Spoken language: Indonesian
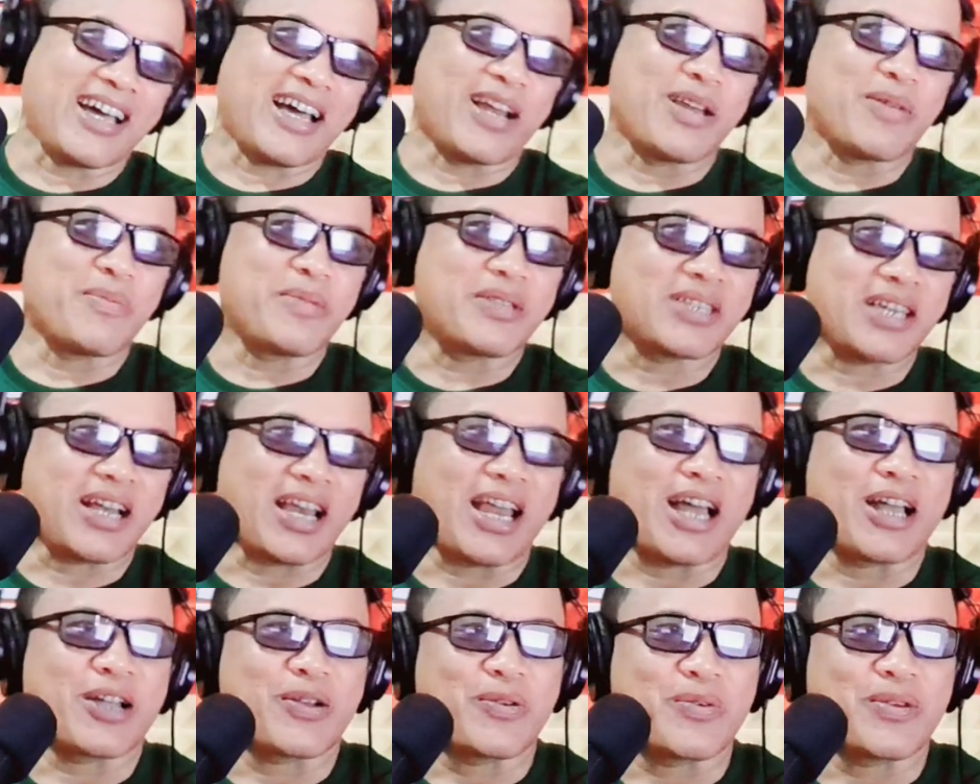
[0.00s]
kalau bisa
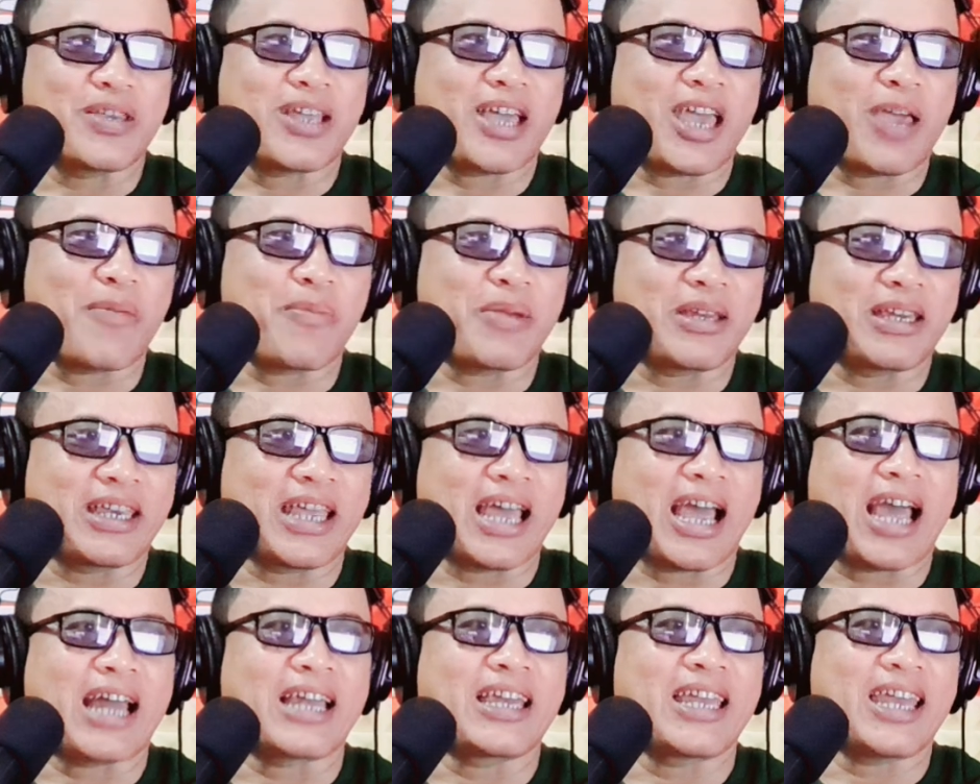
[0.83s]
lagunya ya
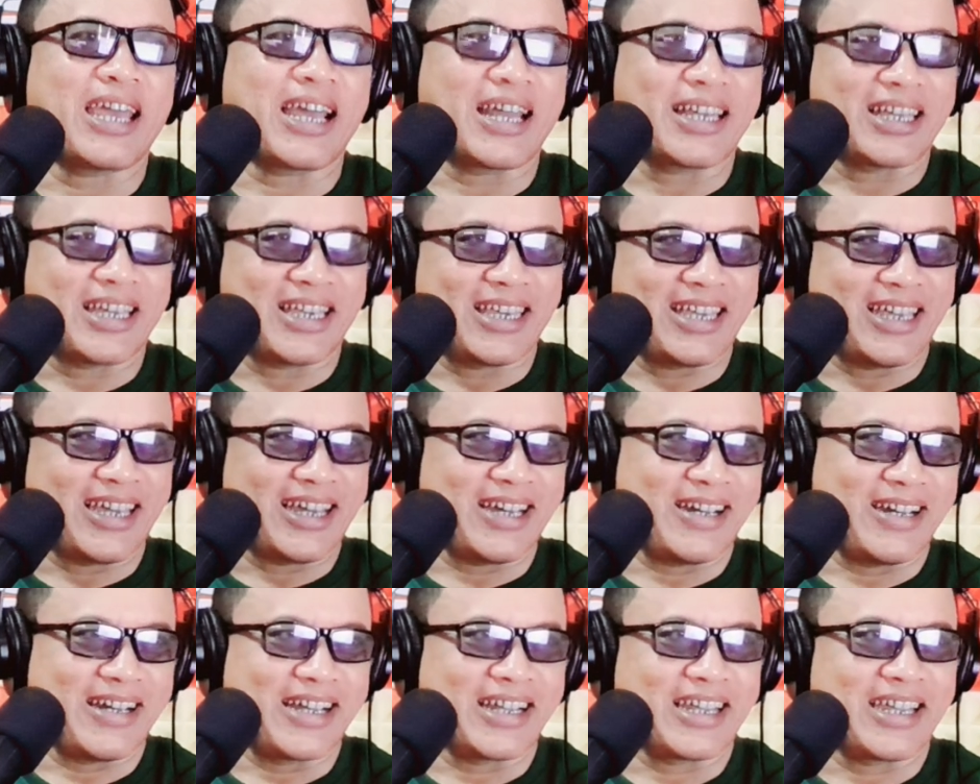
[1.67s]
GAD katanya
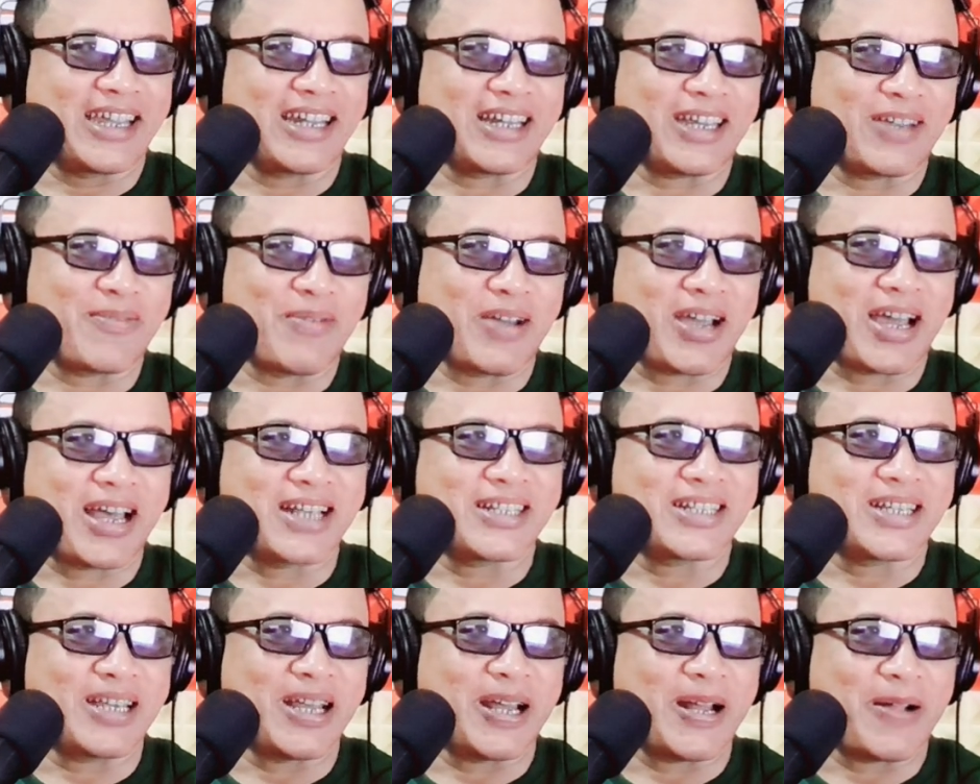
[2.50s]
oke terima
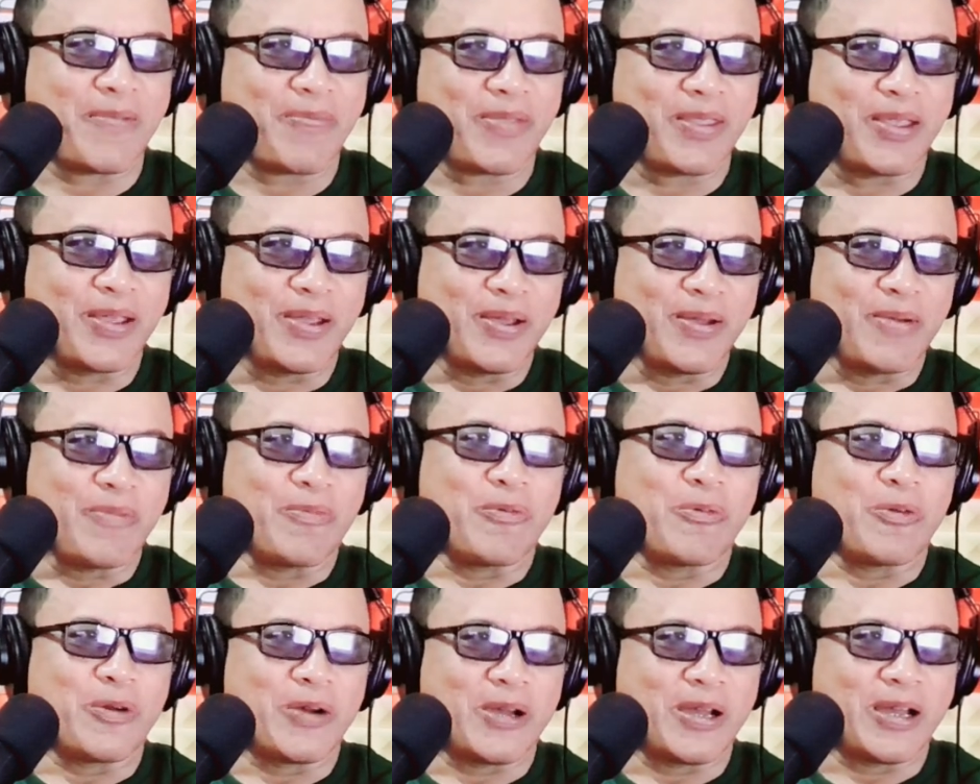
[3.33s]
kasih ya
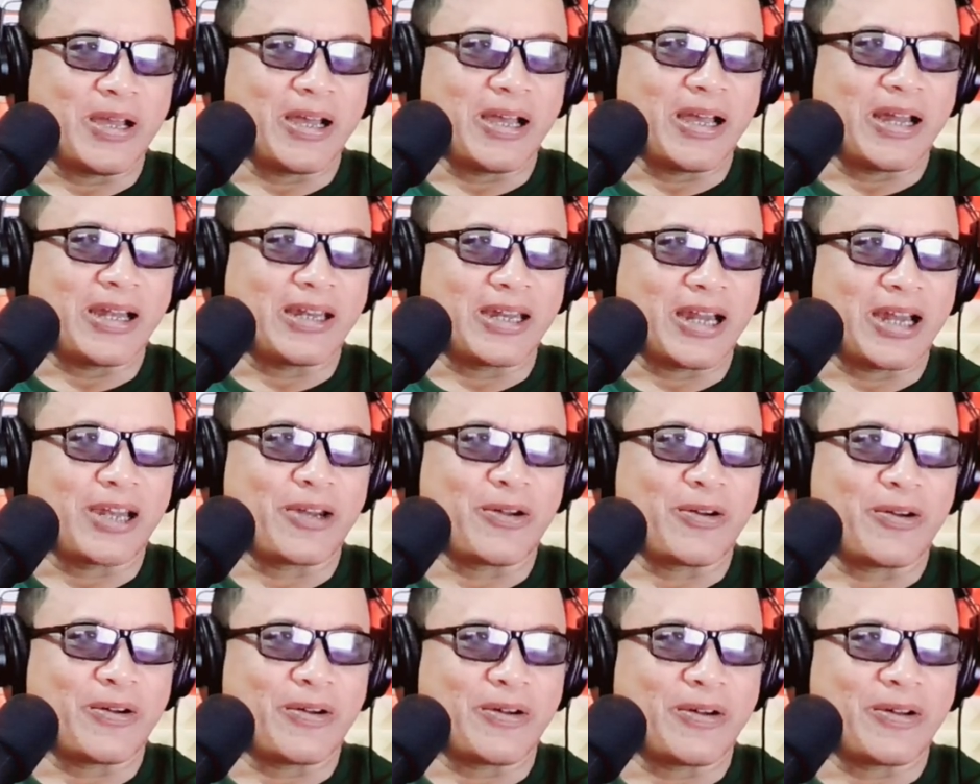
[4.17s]
buat
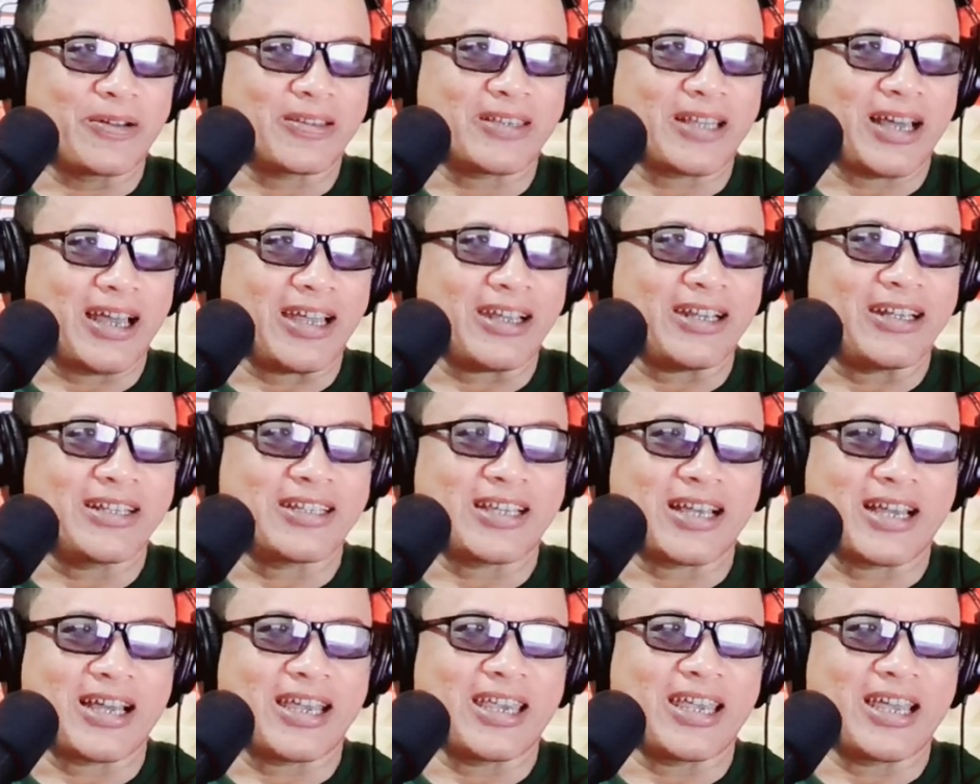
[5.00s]
Dadong
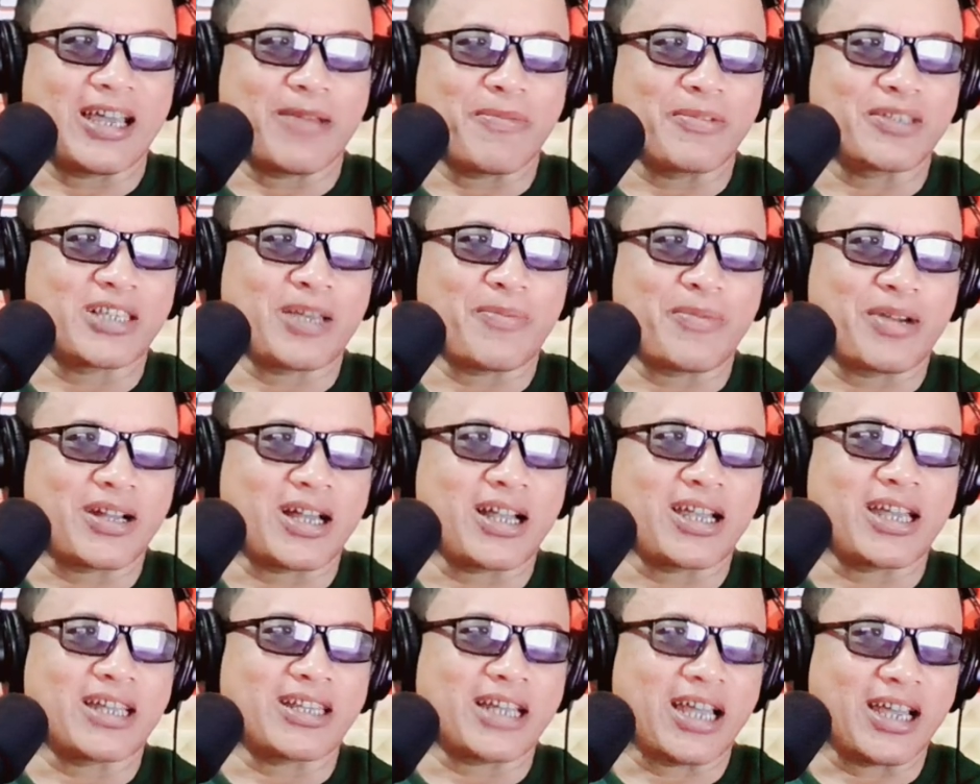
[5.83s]
Tarisa ya bersama
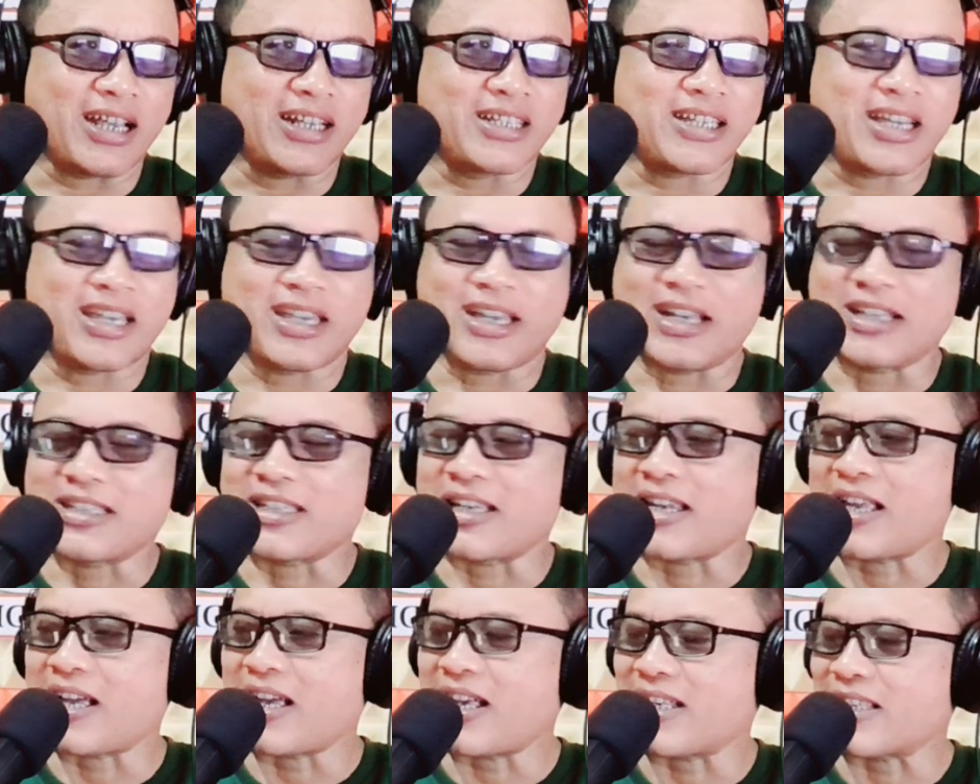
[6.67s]
kakek Tarisa yang
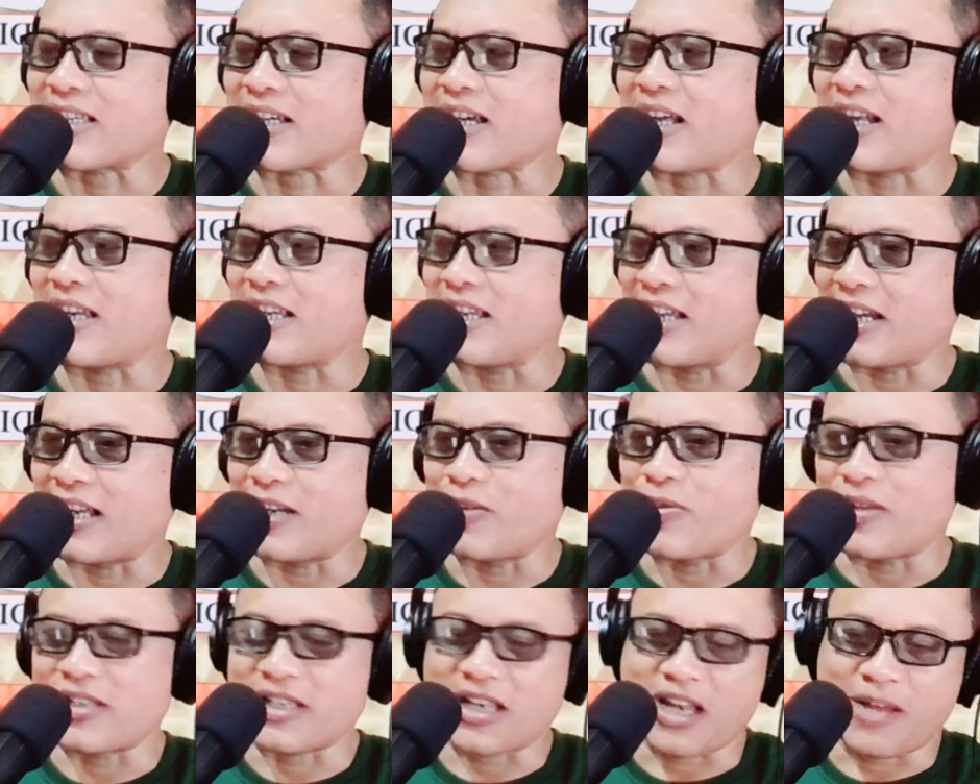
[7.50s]
senang sekali
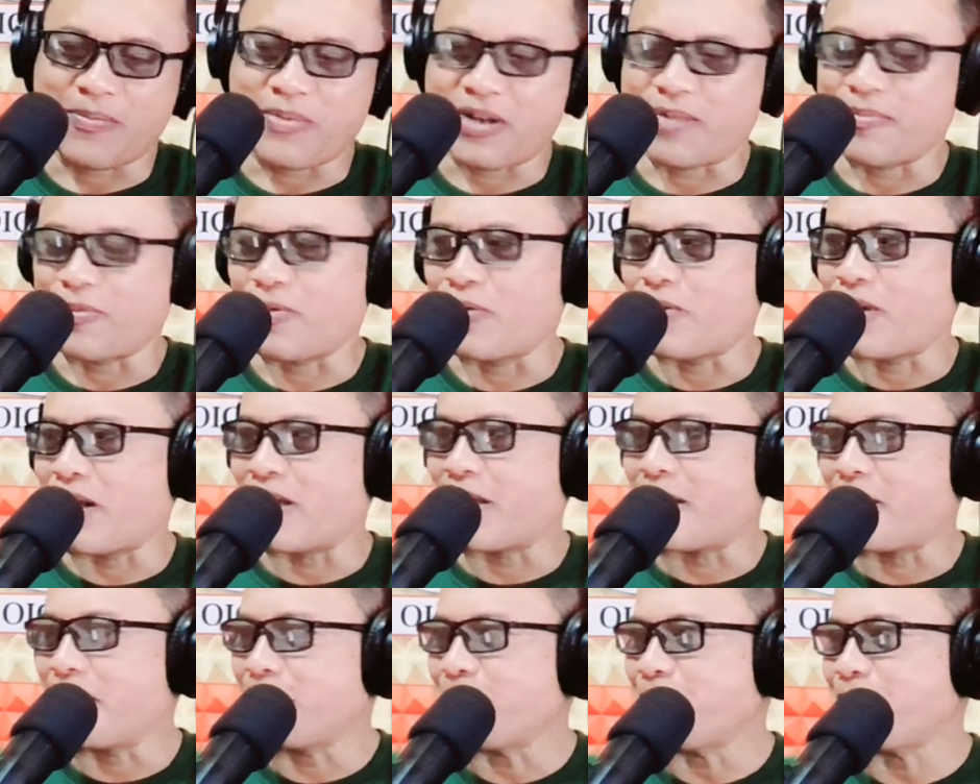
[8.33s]
dengan masa 80-an ya